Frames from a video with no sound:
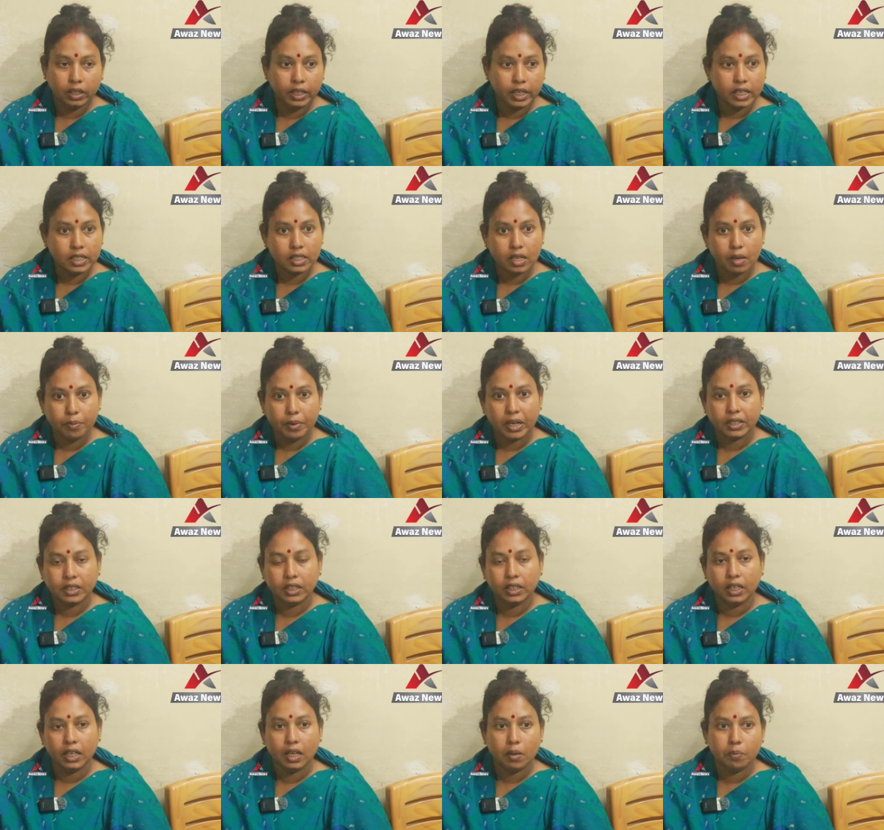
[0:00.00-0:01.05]
গ্যাঞ্জামে
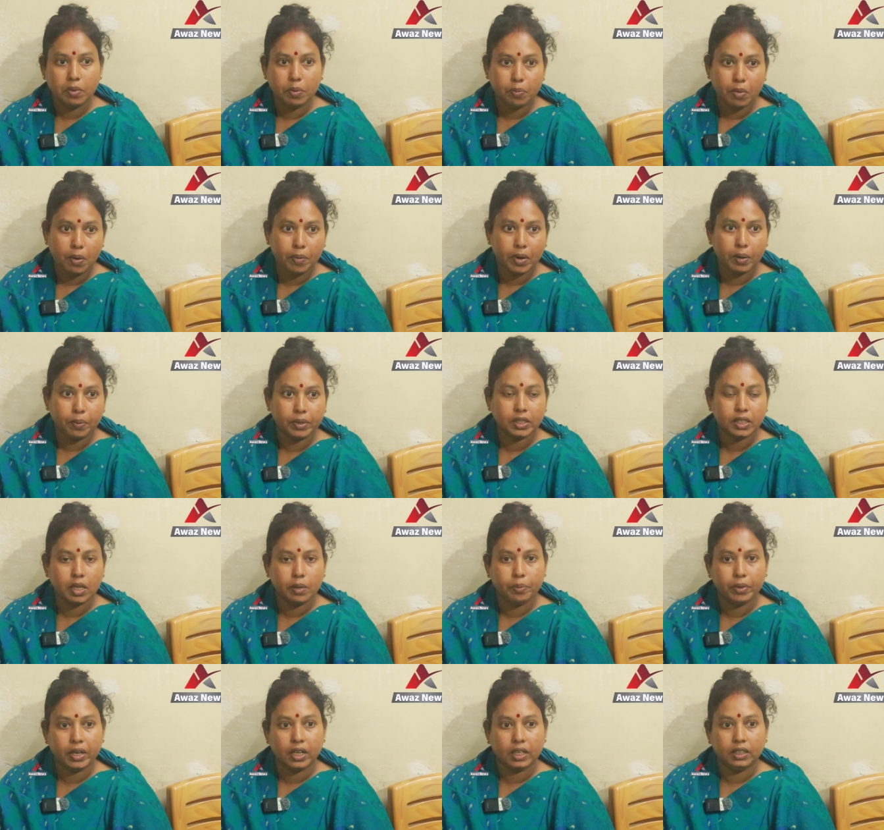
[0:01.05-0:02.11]
আসিনি আমি মামার বাসায়
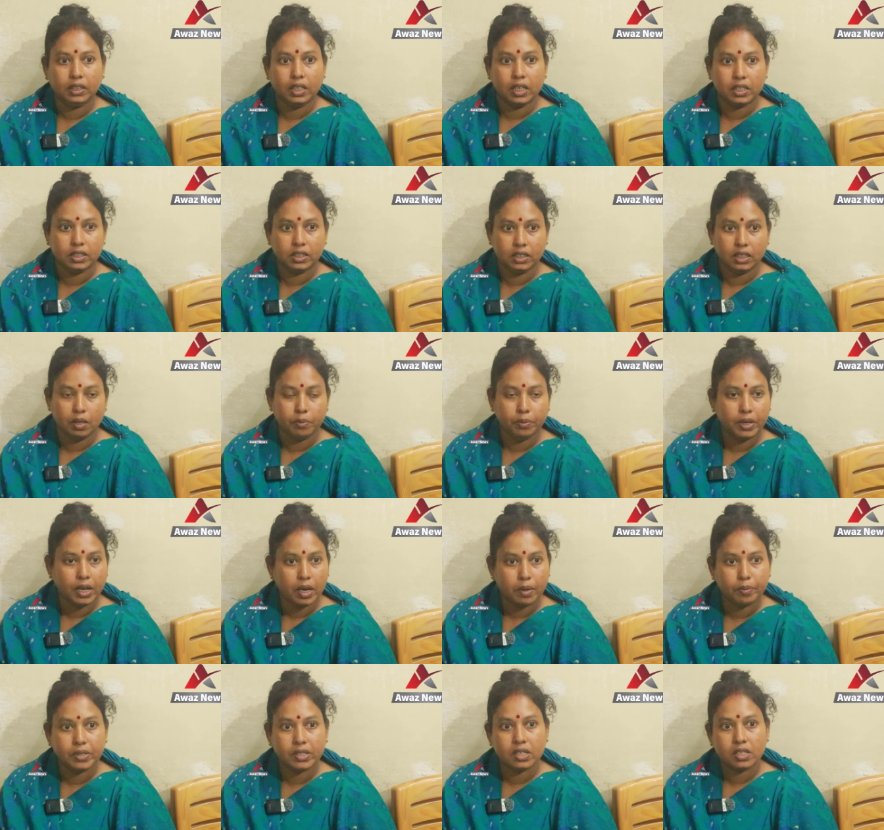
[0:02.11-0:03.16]
বেড়াতে আসছি আমি
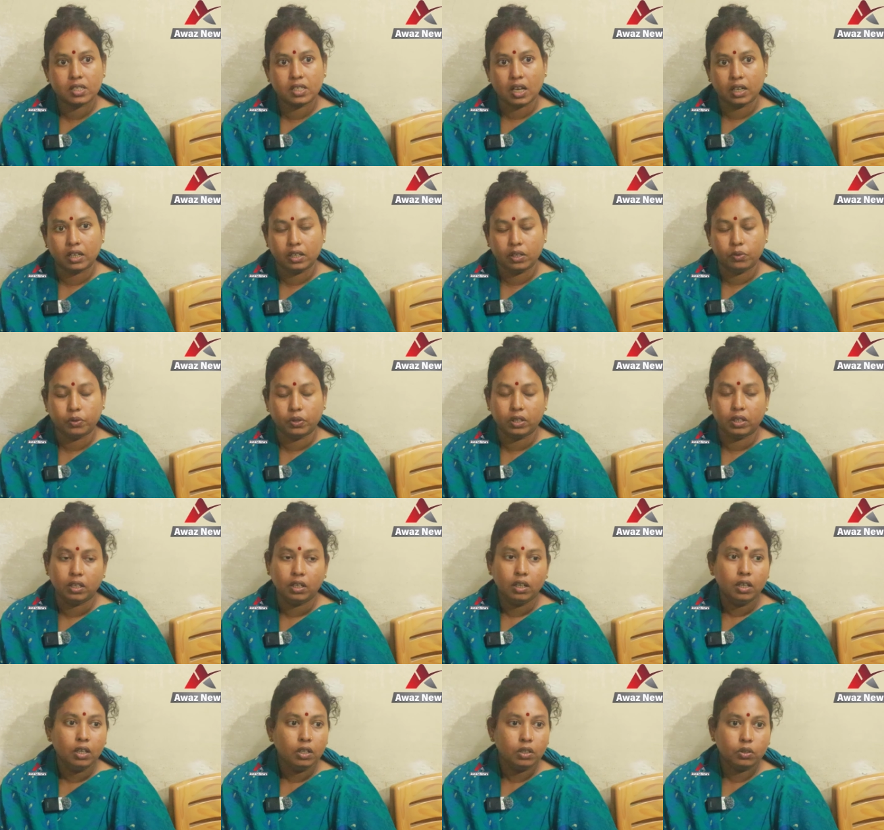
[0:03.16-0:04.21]
গার্মেন্টসে চাকরি করি
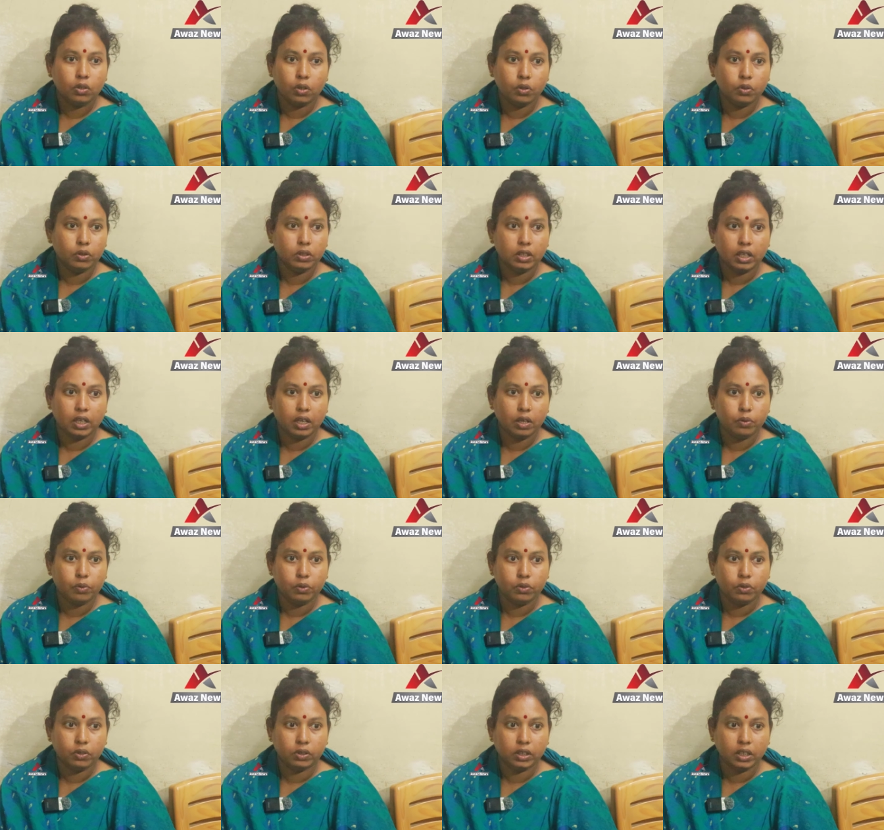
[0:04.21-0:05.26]
তখন তারা
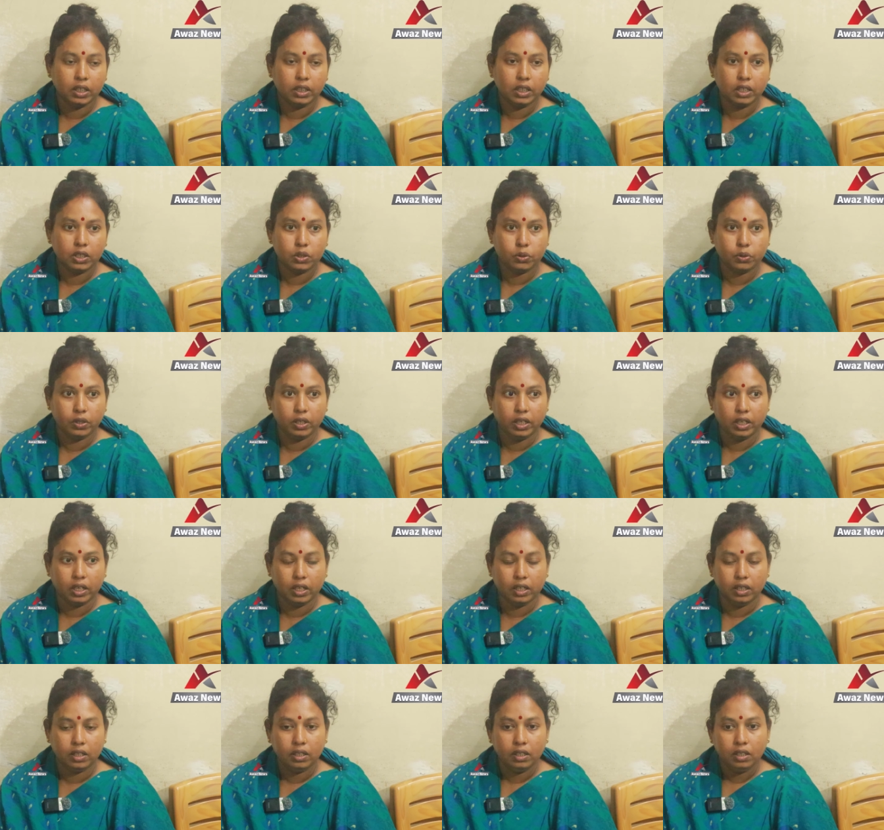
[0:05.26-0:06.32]
কোনো কথাই তার শোনে নাই